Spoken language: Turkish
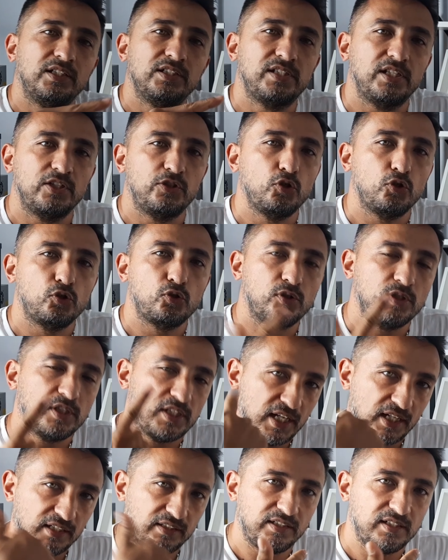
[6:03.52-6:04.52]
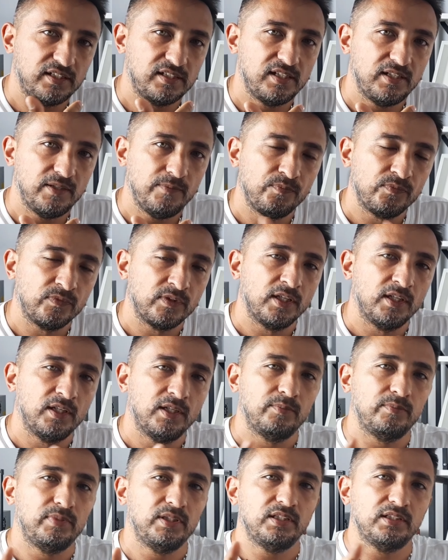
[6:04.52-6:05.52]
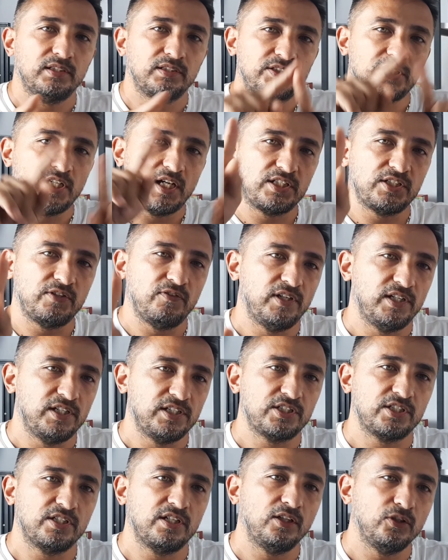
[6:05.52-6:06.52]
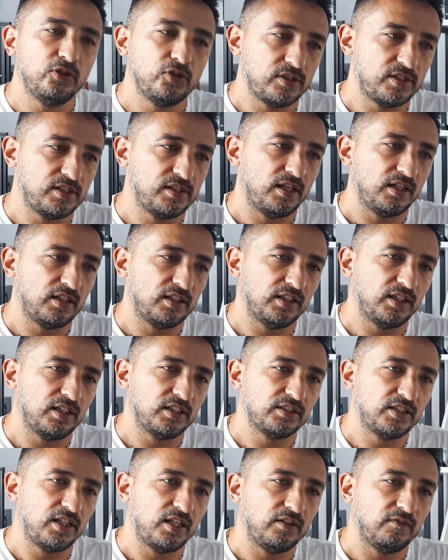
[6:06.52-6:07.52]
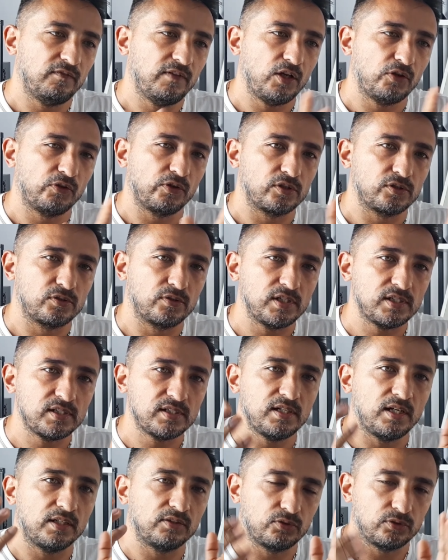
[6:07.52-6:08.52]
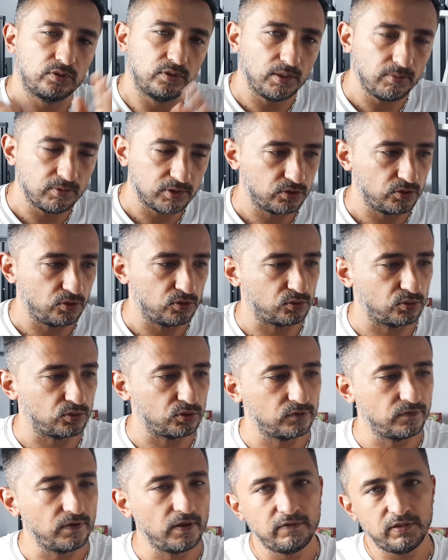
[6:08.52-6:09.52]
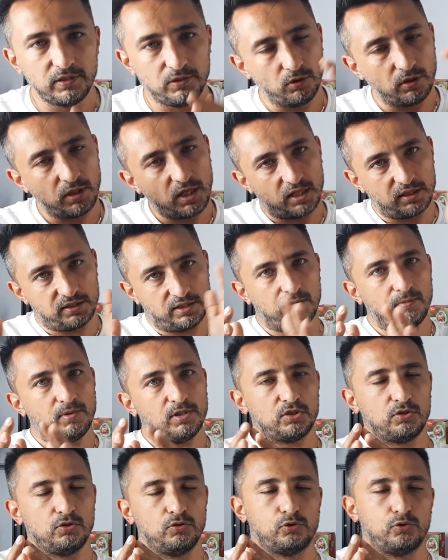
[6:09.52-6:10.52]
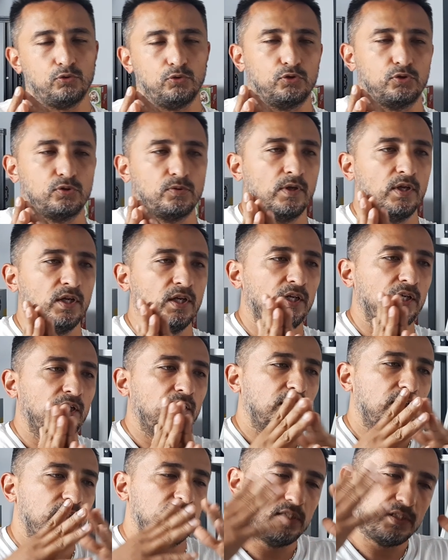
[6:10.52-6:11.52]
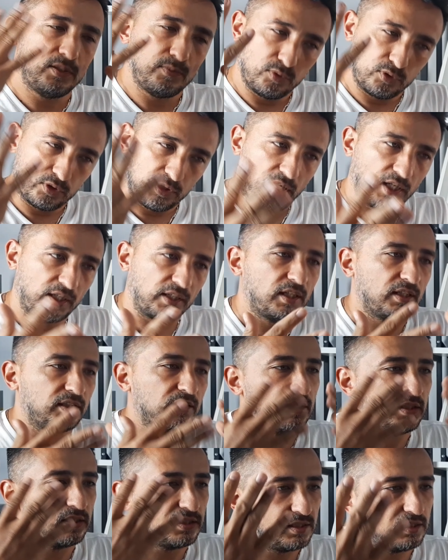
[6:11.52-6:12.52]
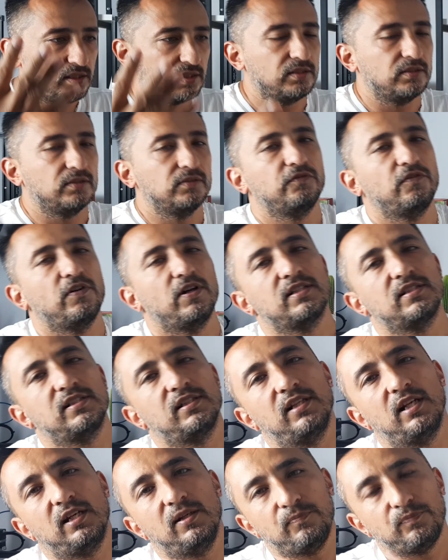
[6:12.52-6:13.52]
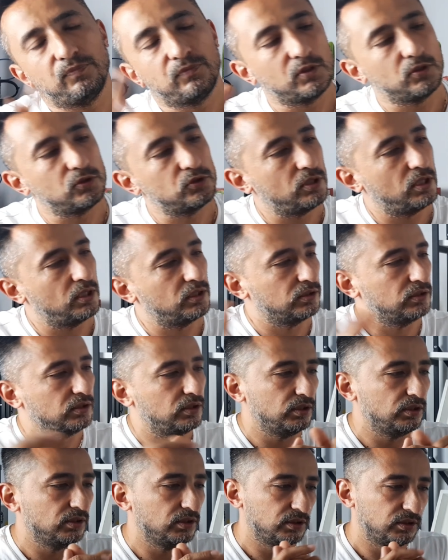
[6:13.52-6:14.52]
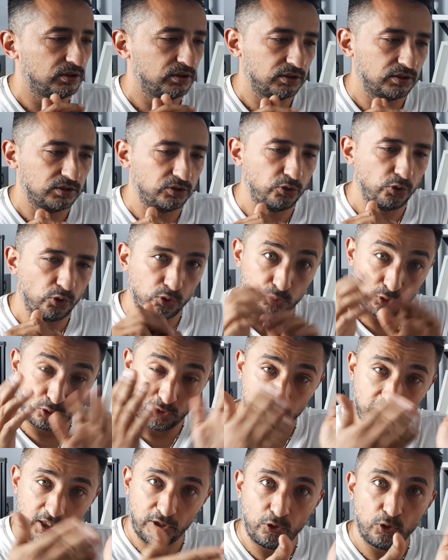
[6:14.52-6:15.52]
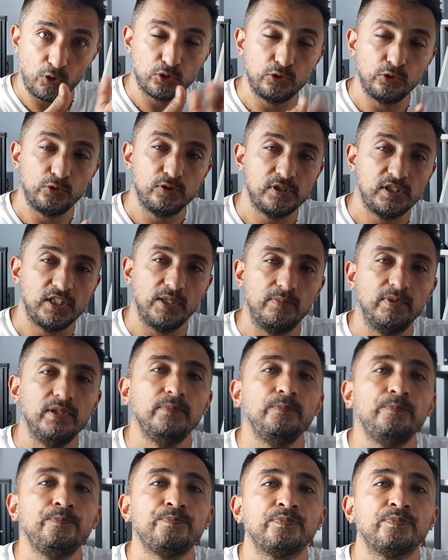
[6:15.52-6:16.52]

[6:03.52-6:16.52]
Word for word: seçiyorsunuz kendinizi bir çerçevenin içine alıyor sizi arkadaşlar ve ondan sonra start tuşuna basıyorsunuz ve video kaydına başlıyorsunuz. Siz burada anlattığınızı farz edelim. Şu an e, görüntüde gördüğünüz gibi